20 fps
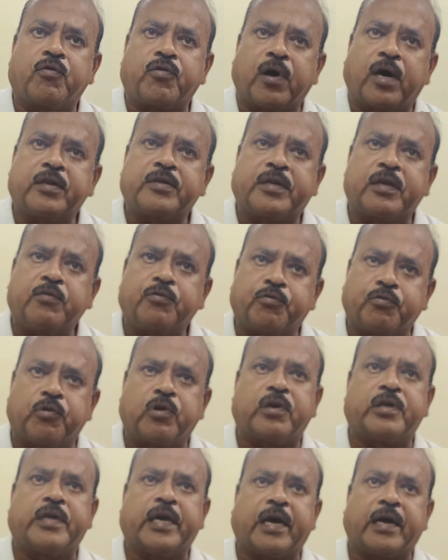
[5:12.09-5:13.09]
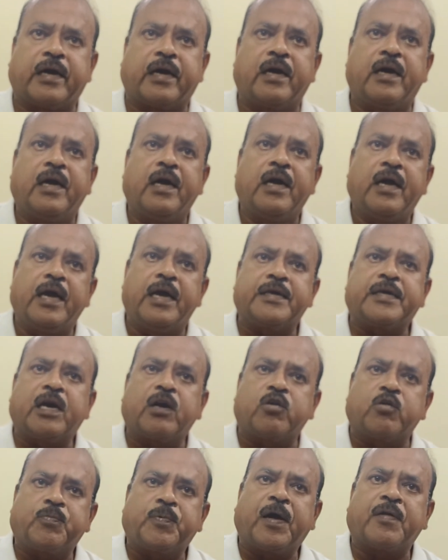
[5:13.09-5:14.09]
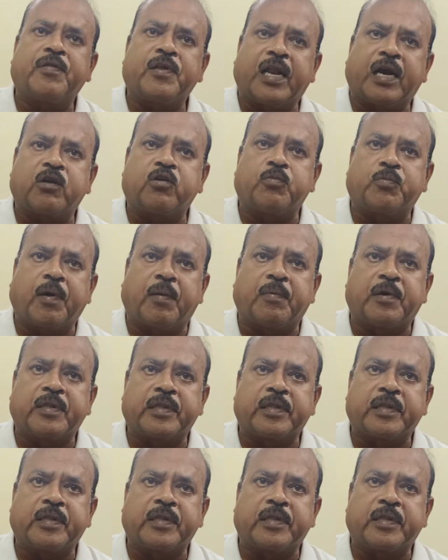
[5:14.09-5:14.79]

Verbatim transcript: हर चीज सुधर जाएगा एक एक रुपया से लाख रुपया